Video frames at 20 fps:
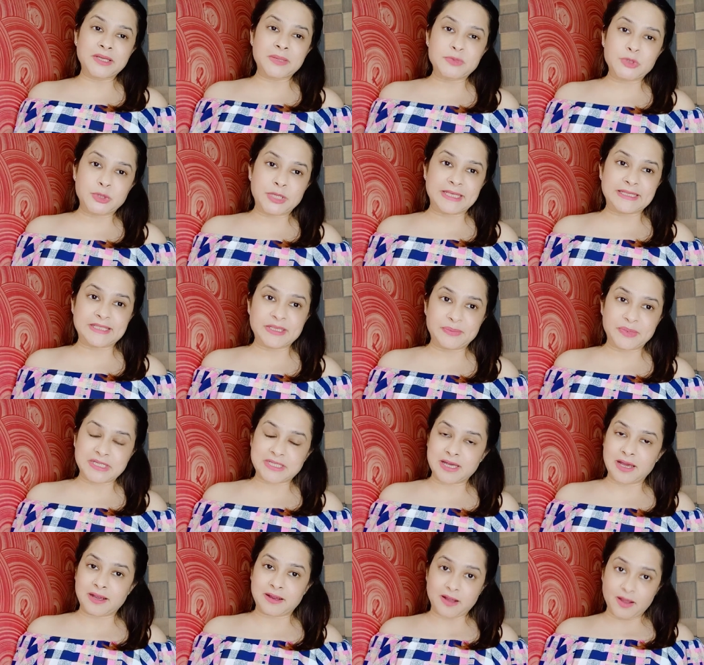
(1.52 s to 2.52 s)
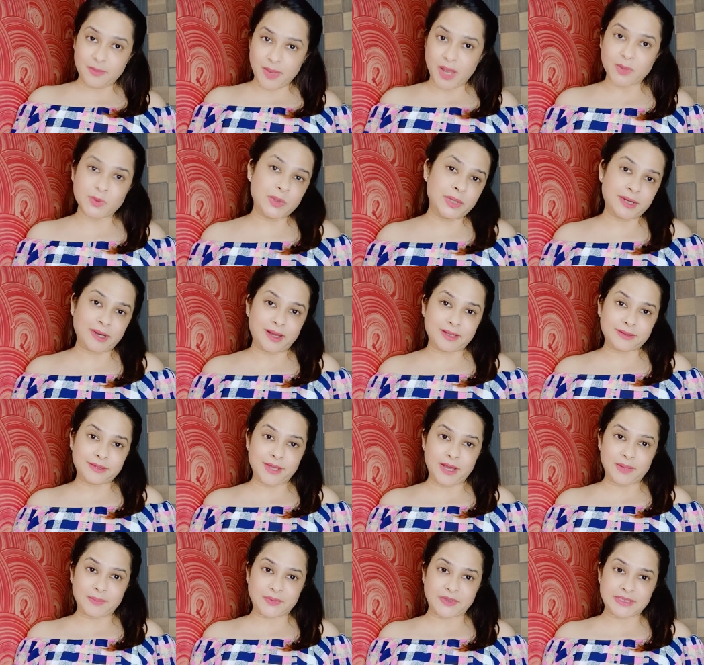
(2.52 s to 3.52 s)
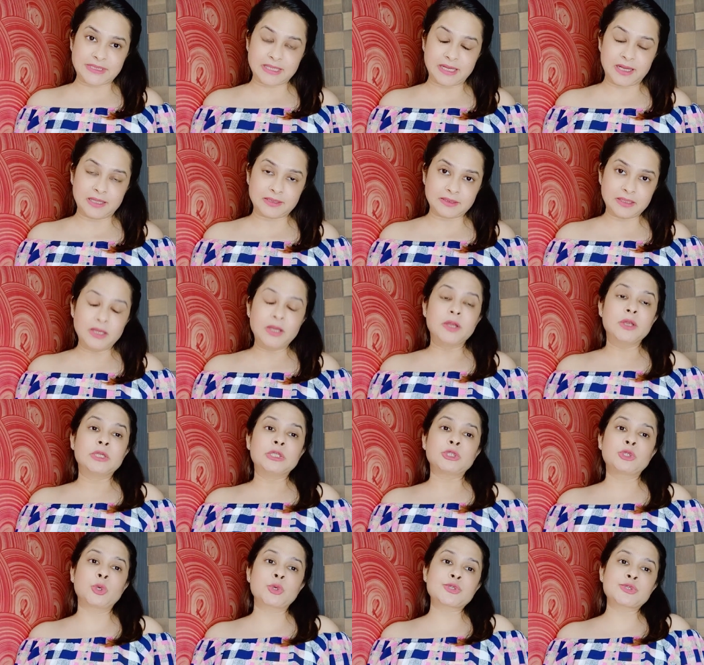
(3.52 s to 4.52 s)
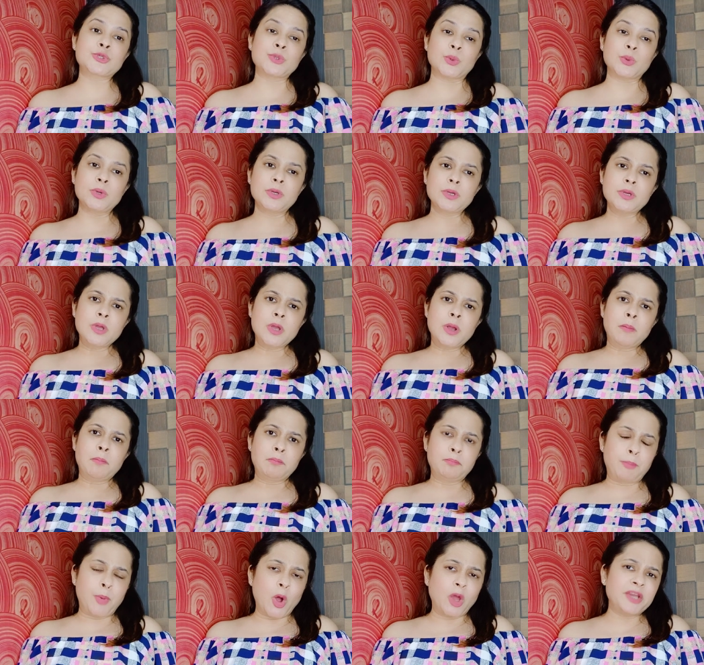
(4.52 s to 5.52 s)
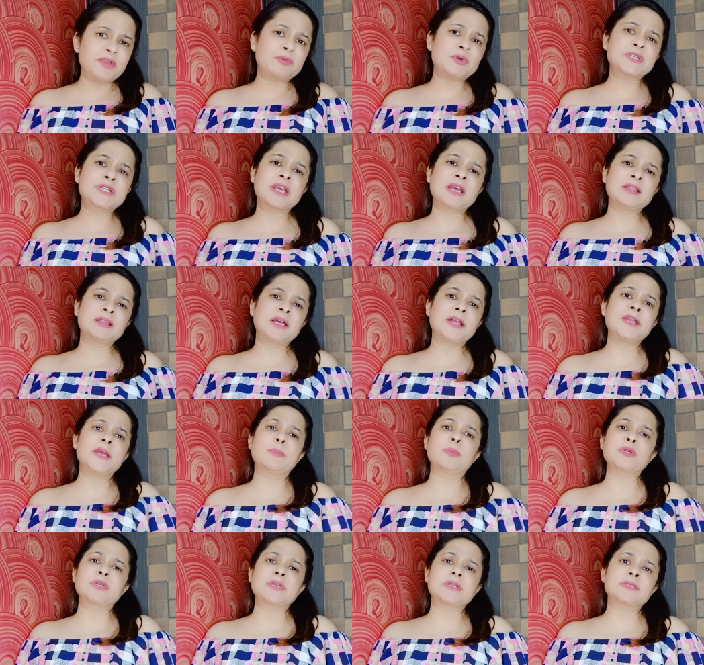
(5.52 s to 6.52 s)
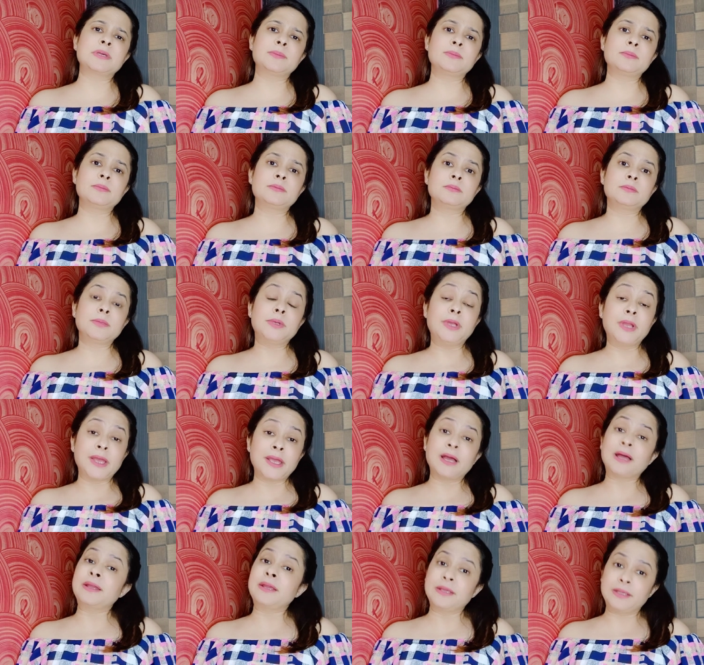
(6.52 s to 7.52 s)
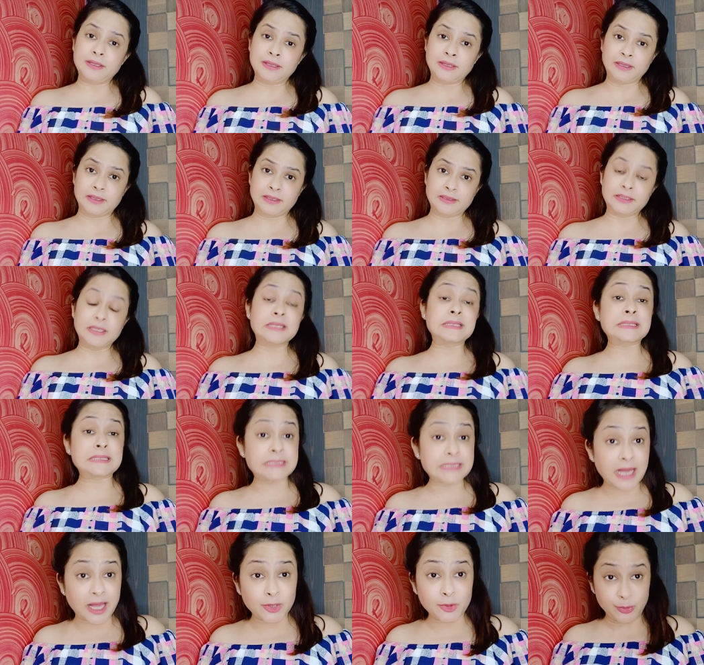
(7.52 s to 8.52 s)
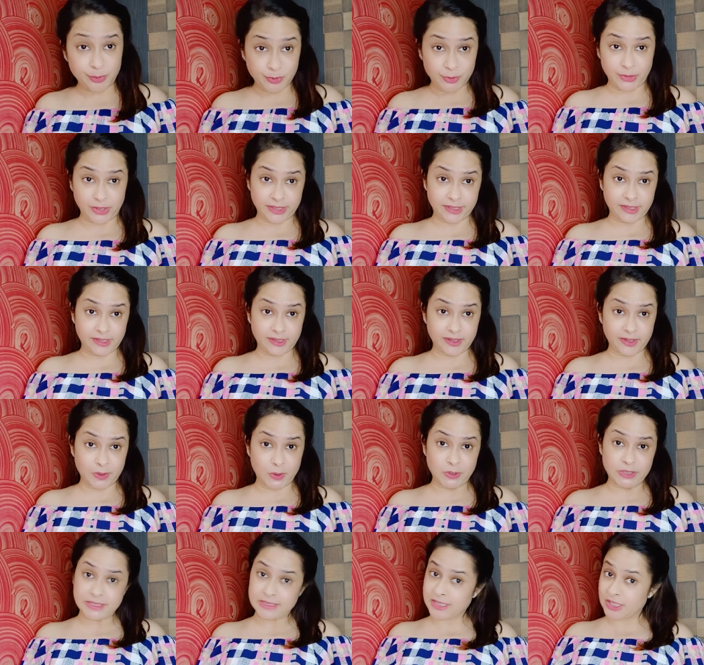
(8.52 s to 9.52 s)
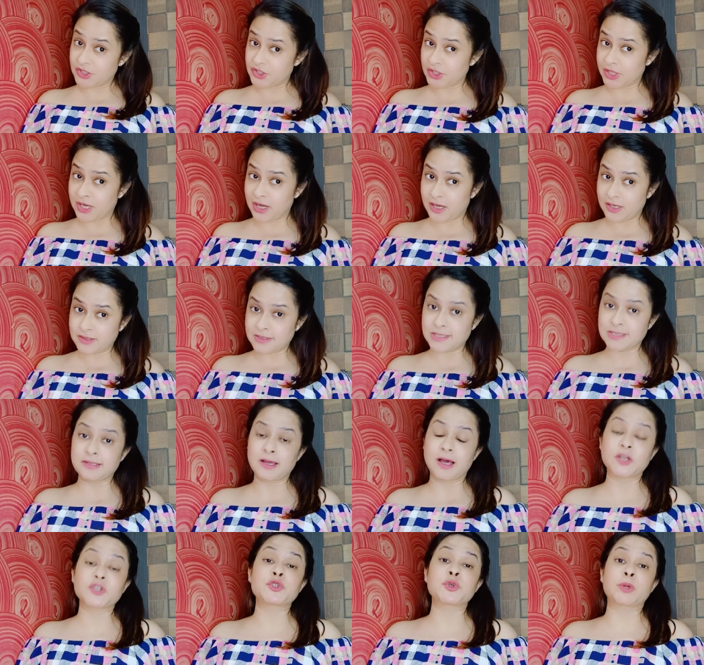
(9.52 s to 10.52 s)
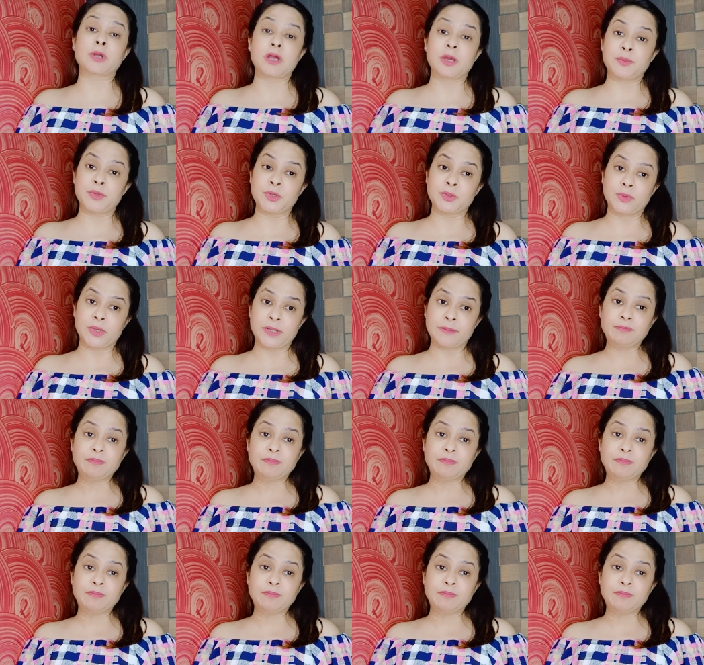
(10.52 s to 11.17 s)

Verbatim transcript: देसी सी बजा का मैं हूं आराधना आपके साथ दोस्तों बॉलीवुड के अंदर नेपोटिज्म नया नहीं है ये सालों पुराना है और इसका शिकार सिद्धार्थ शुक्ला भी हुए